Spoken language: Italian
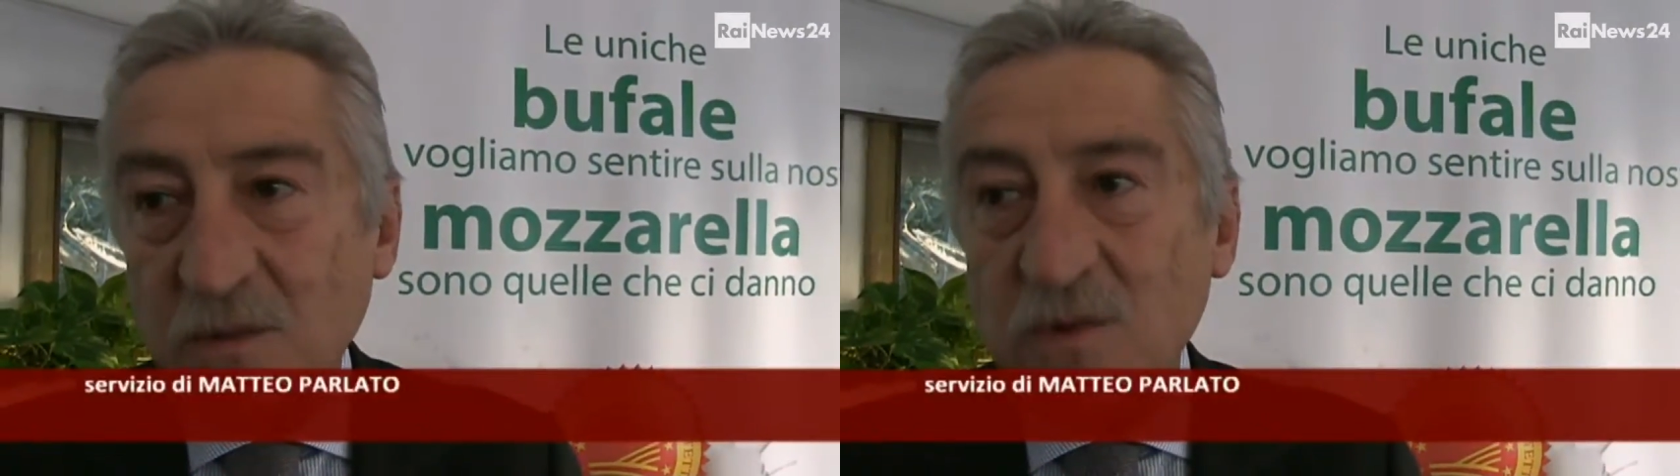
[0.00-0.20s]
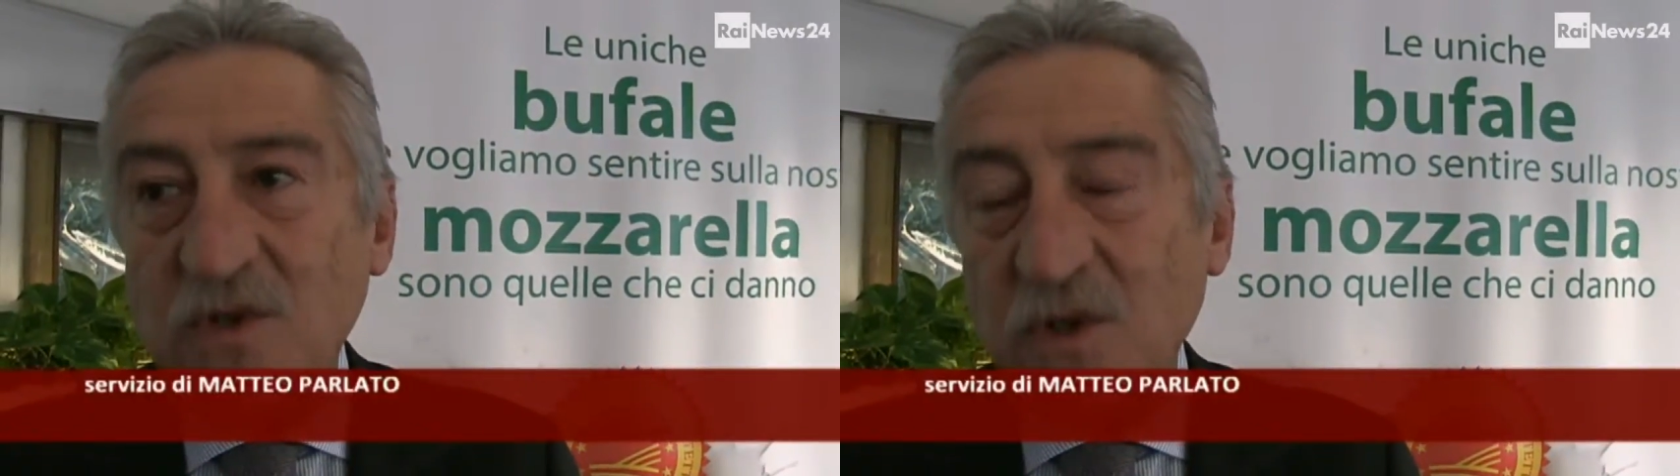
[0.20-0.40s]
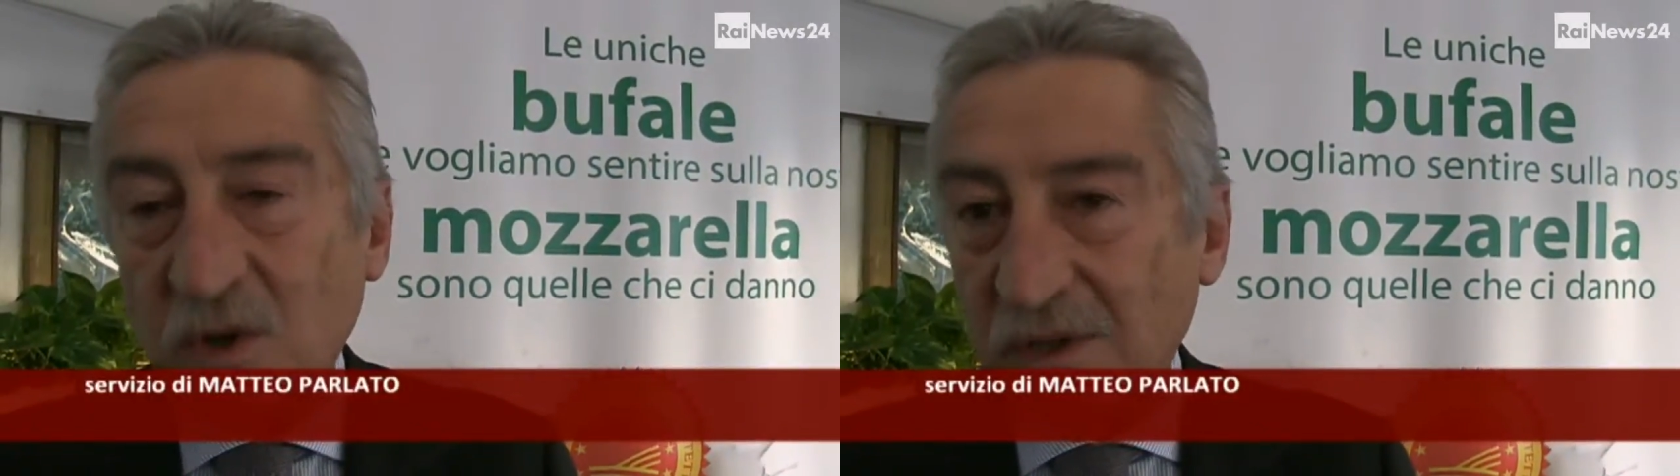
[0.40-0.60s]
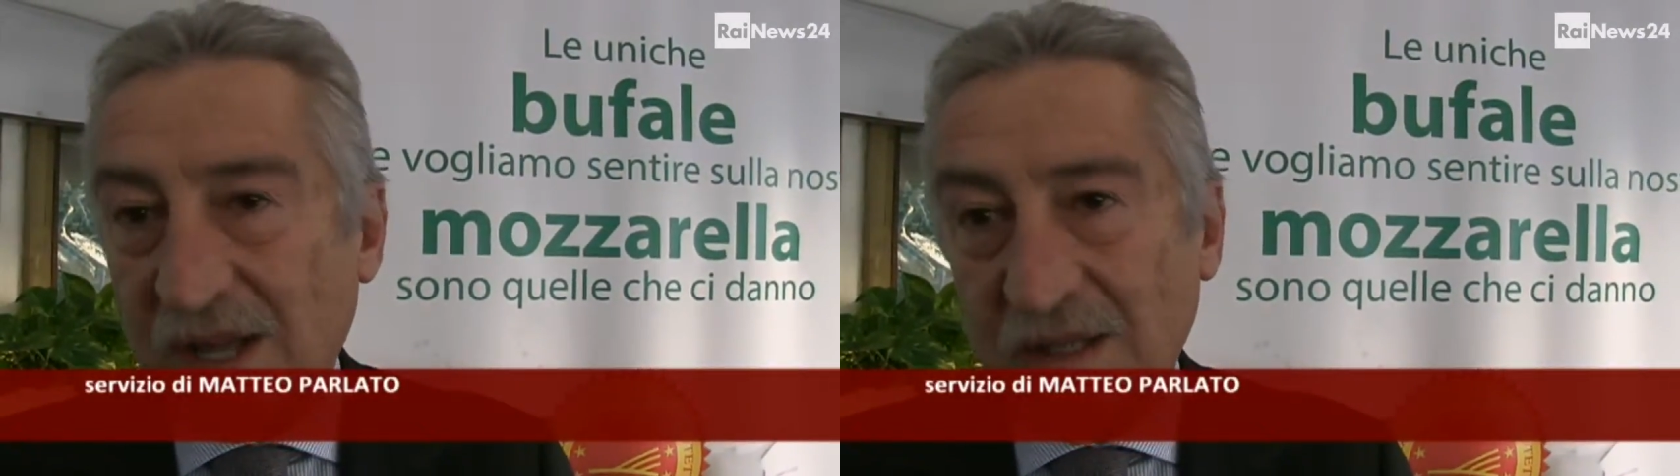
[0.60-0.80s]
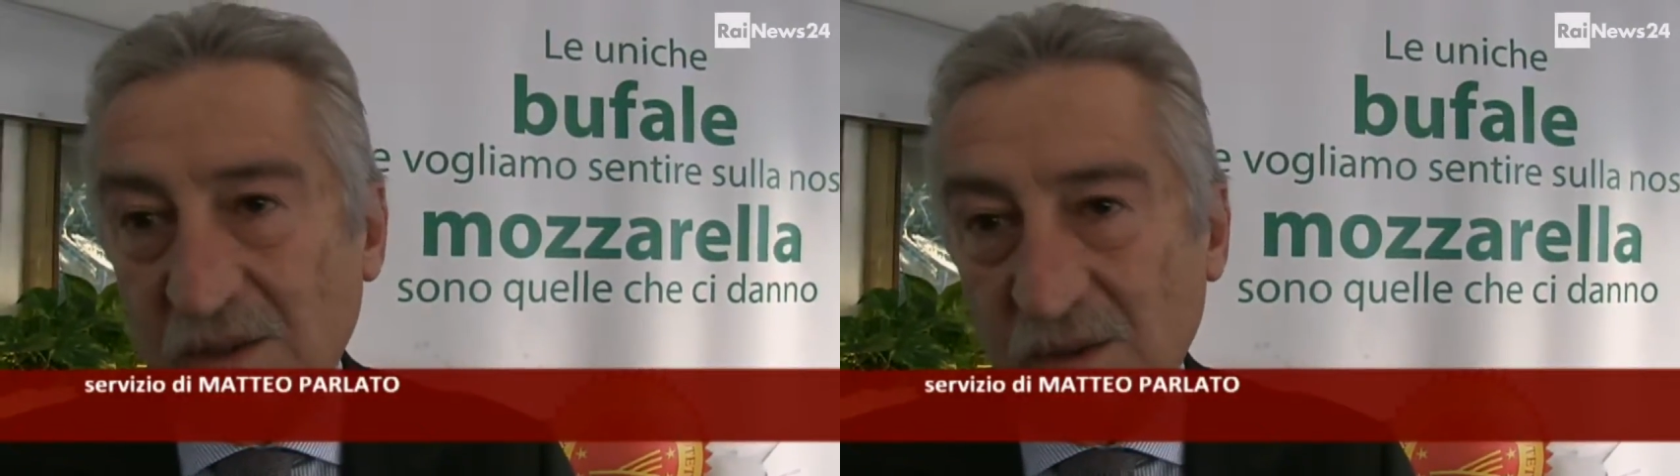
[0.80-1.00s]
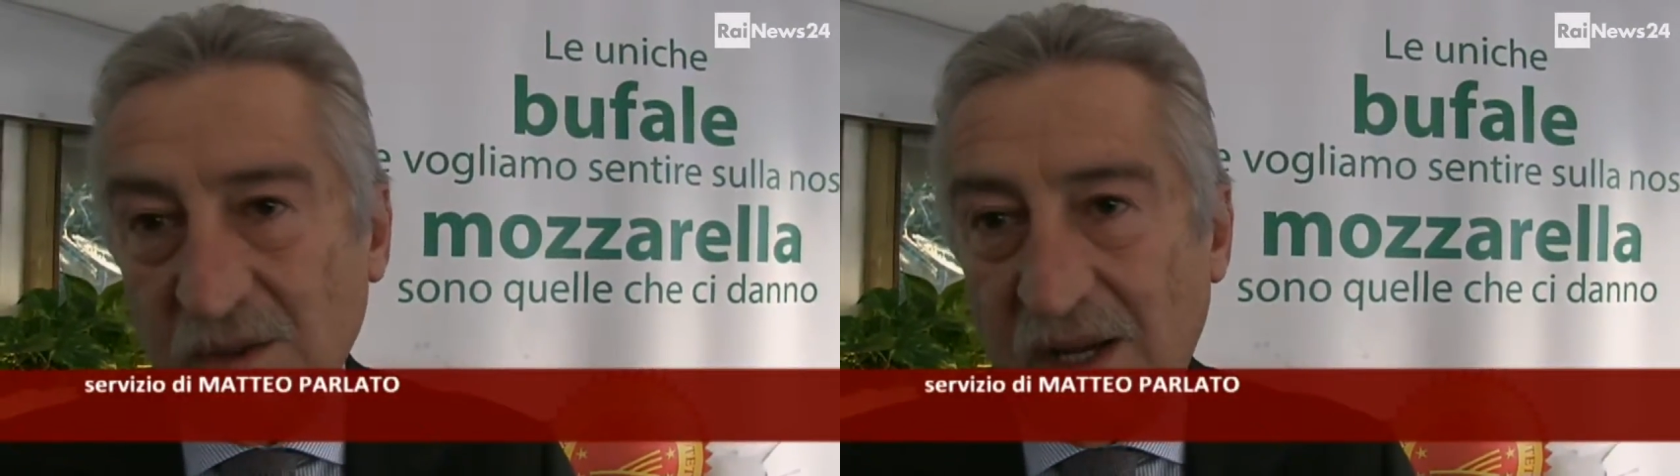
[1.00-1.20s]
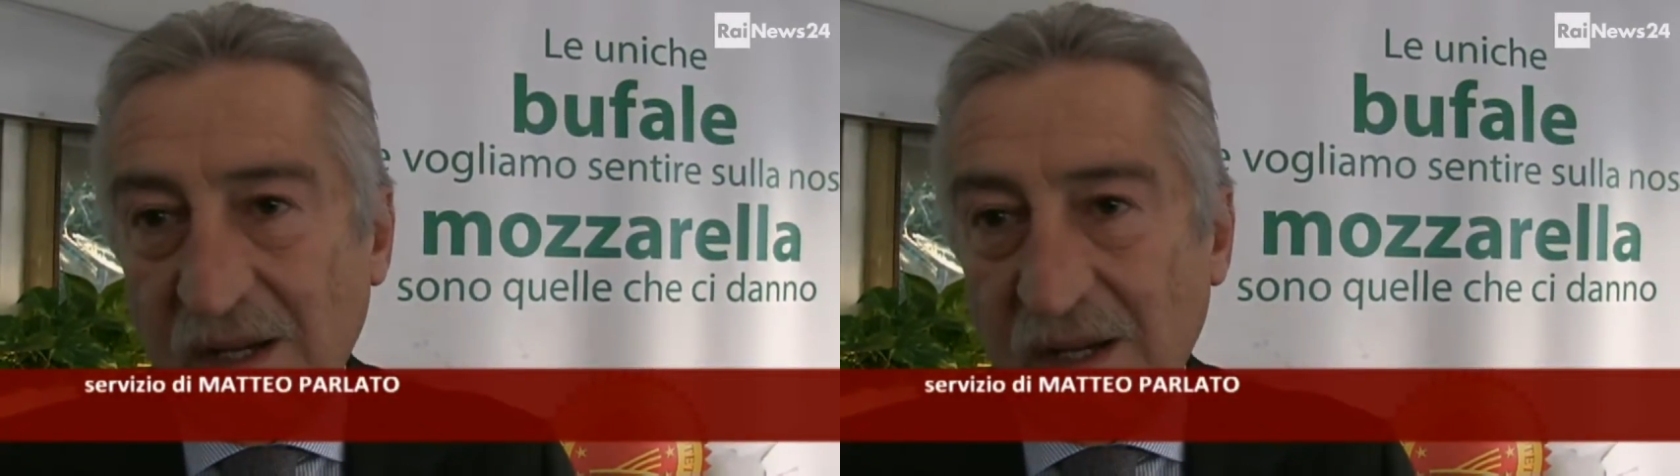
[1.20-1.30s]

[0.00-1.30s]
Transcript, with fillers: un solo dato